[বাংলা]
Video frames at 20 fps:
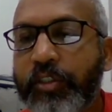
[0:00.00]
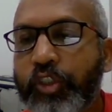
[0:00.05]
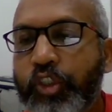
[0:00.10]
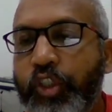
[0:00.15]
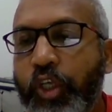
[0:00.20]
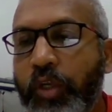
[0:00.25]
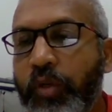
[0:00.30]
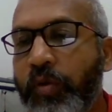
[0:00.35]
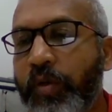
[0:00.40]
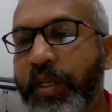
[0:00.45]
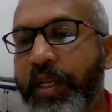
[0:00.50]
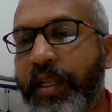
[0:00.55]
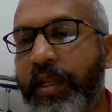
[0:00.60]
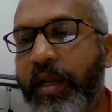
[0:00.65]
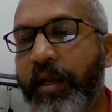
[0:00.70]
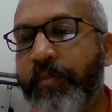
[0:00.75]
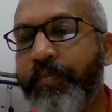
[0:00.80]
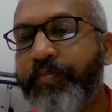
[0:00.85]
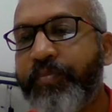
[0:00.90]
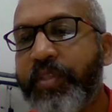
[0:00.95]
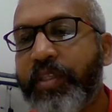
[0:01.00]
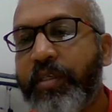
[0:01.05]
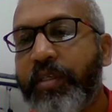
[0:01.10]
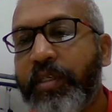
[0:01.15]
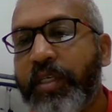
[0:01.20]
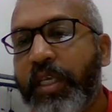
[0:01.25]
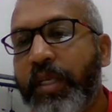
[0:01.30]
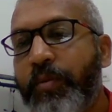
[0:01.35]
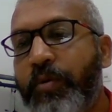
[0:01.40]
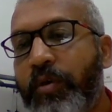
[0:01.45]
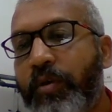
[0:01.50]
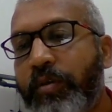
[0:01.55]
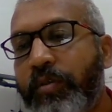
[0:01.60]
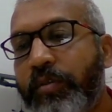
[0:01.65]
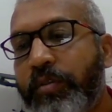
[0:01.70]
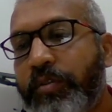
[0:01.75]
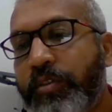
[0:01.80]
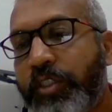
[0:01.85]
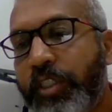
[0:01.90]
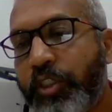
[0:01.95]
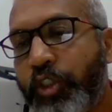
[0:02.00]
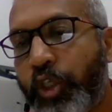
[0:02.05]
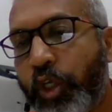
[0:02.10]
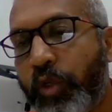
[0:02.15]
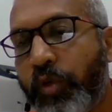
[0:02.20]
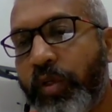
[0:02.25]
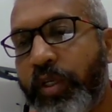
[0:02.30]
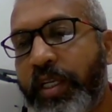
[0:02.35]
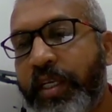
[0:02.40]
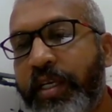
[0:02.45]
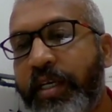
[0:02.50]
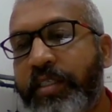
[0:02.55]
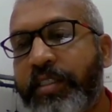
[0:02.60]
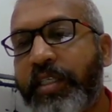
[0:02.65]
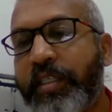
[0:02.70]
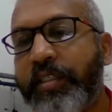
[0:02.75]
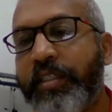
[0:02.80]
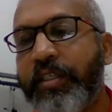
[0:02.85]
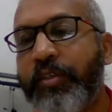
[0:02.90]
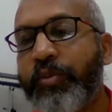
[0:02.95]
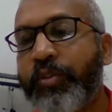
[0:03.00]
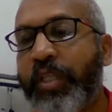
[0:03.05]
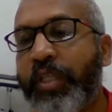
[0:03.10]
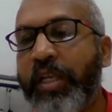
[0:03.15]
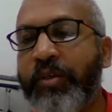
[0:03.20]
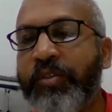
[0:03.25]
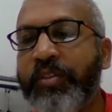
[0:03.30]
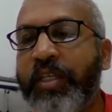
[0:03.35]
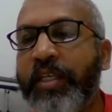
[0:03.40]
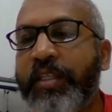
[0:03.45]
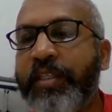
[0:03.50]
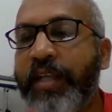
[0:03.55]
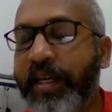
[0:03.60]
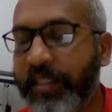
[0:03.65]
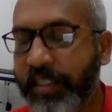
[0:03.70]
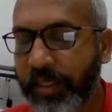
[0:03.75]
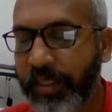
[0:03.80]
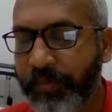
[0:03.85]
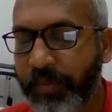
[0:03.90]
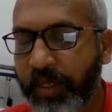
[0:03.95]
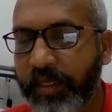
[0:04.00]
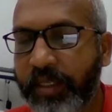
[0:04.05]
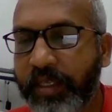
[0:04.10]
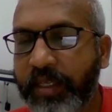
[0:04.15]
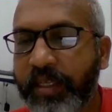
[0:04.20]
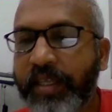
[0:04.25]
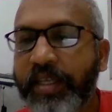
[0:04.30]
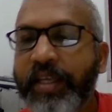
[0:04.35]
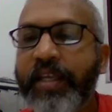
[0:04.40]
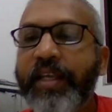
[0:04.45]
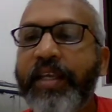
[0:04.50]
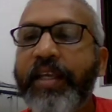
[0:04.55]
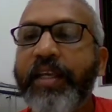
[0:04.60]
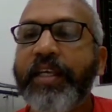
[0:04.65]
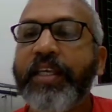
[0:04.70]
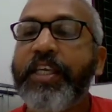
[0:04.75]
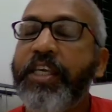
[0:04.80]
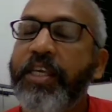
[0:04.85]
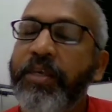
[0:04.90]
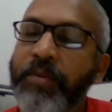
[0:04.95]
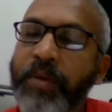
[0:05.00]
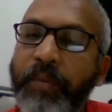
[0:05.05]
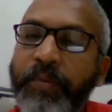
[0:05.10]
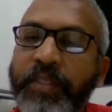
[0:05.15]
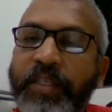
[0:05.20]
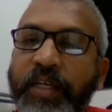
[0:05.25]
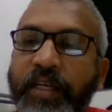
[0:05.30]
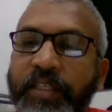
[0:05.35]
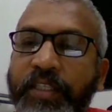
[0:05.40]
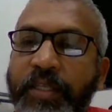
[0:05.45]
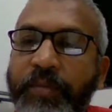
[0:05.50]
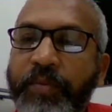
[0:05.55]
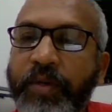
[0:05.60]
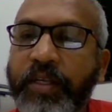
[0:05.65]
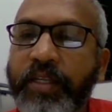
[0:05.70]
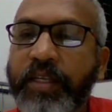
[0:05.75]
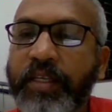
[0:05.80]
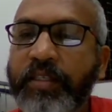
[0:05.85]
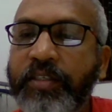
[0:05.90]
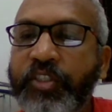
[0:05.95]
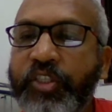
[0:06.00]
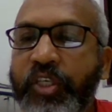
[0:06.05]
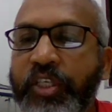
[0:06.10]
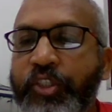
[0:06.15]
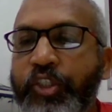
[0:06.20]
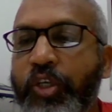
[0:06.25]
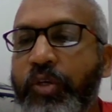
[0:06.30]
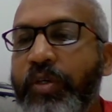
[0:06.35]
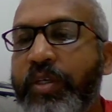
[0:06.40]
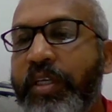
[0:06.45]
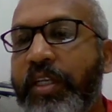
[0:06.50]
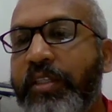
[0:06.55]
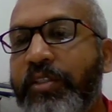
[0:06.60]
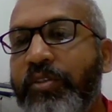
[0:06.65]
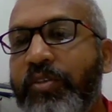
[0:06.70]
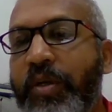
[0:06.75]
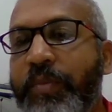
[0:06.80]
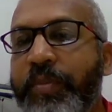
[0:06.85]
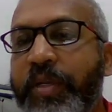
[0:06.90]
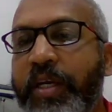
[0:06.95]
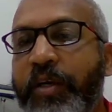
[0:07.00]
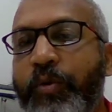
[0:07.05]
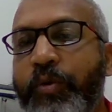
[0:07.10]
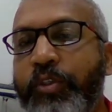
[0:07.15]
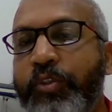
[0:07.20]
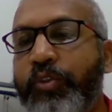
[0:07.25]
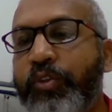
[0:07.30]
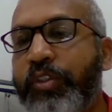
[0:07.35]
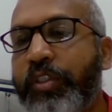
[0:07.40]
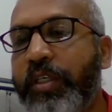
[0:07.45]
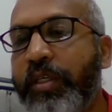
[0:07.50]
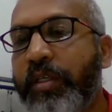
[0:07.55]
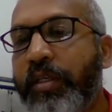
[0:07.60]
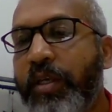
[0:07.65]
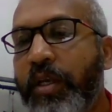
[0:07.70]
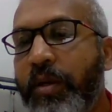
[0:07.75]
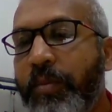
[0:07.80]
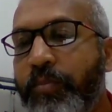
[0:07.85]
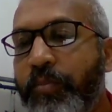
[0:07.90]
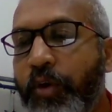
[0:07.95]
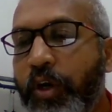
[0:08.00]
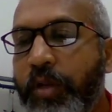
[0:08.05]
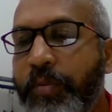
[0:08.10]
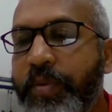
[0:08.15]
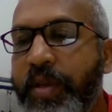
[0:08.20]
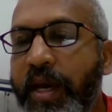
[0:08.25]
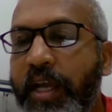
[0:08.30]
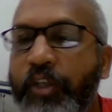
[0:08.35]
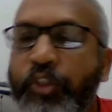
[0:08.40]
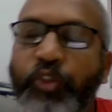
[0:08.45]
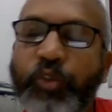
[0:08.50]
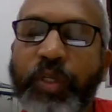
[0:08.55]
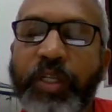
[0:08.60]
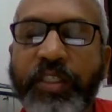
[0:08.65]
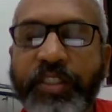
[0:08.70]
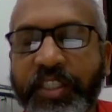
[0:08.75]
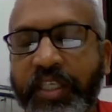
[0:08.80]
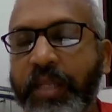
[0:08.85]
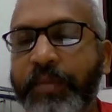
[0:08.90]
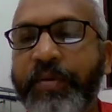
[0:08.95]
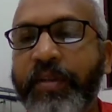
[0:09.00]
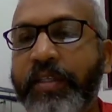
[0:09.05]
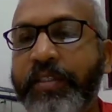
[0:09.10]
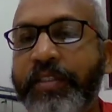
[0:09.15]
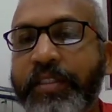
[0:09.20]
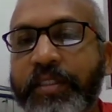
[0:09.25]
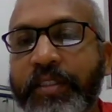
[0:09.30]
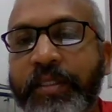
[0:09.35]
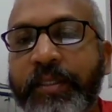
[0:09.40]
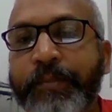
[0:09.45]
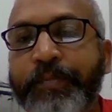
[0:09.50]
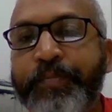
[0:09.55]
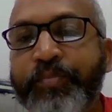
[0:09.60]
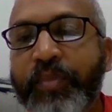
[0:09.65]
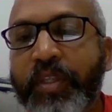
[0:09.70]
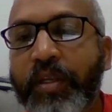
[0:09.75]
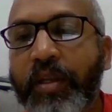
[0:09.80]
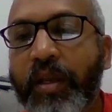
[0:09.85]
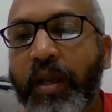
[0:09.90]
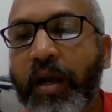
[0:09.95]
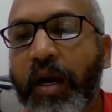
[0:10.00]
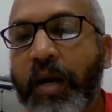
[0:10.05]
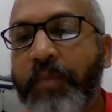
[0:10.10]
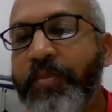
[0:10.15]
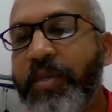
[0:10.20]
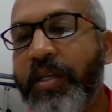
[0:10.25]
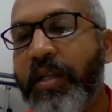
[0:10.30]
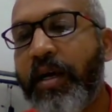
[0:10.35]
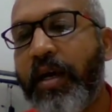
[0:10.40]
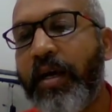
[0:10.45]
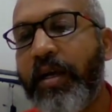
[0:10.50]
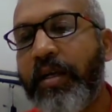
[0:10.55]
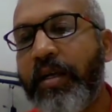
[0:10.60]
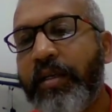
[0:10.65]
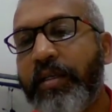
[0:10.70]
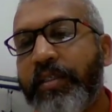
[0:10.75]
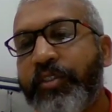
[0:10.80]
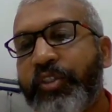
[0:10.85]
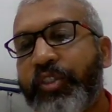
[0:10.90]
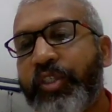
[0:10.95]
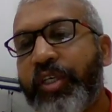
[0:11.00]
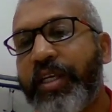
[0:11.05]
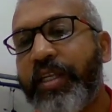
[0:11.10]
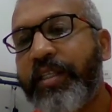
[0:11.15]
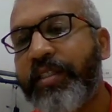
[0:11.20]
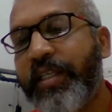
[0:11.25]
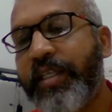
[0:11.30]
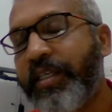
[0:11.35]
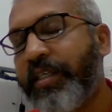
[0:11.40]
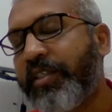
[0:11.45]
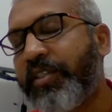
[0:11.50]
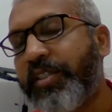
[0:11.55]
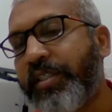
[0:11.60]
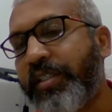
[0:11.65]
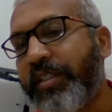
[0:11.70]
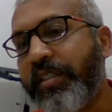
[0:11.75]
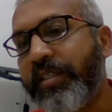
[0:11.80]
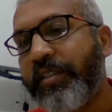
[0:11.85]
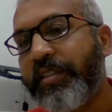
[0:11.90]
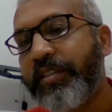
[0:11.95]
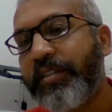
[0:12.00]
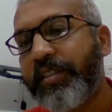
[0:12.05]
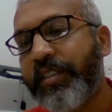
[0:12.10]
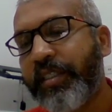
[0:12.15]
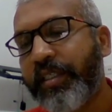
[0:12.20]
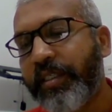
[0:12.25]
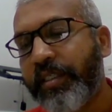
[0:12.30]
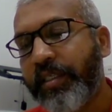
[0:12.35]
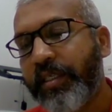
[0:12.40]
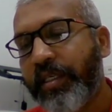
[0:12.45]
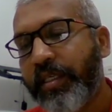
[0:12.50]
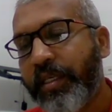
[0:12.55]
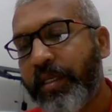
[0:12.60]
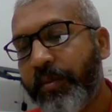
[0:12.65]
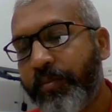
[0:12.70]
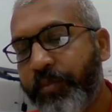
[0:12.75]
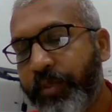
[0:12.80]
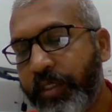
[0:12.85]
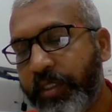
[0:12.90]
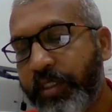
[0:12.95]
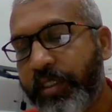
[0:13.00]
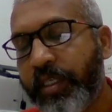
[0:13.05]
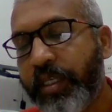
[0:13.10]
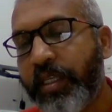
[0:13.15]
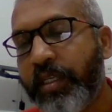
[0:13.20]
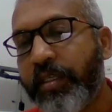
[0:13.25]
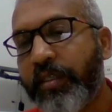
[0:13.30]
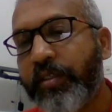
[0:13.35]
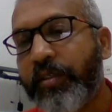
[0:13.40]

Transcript: সরলরেখা এবং সেই সরলরেখার সাথে কোথায় কোথায় থাকতে পারে কিভাবে থাকতে পারে সেই সংক্রান্ত আমরা ওই দুটি পর্বে আলোচনা সেরে ফেলেছি আমরা সেখানে দেখেছি যে বৃত্তের